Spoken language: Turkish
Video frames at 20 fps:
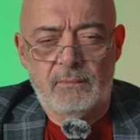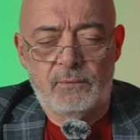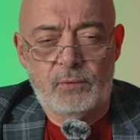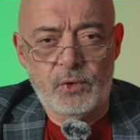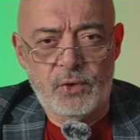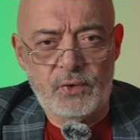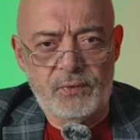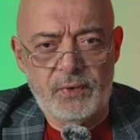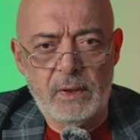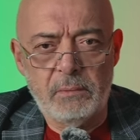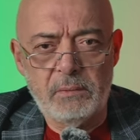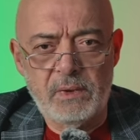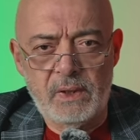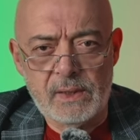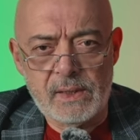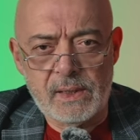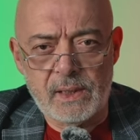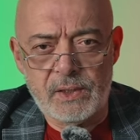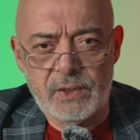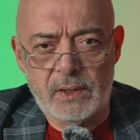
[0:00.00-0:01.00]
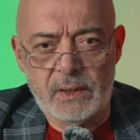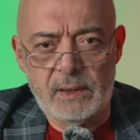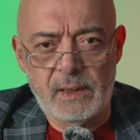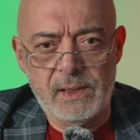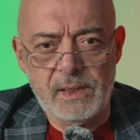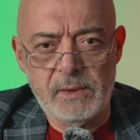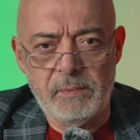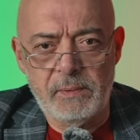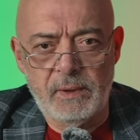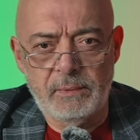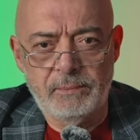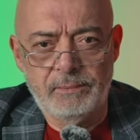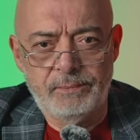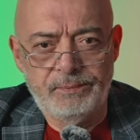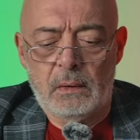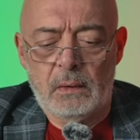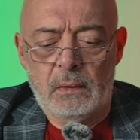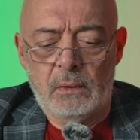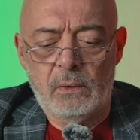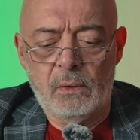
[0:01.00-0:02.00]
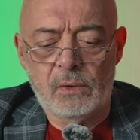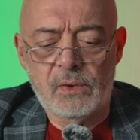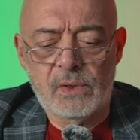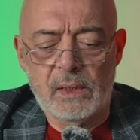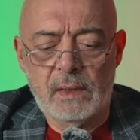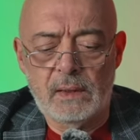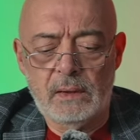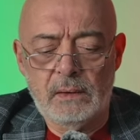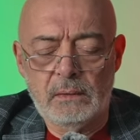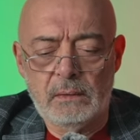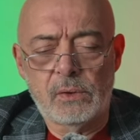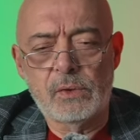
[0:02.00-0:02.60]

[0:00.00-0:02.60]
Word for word: Fujifilm X-H2S mi yoksa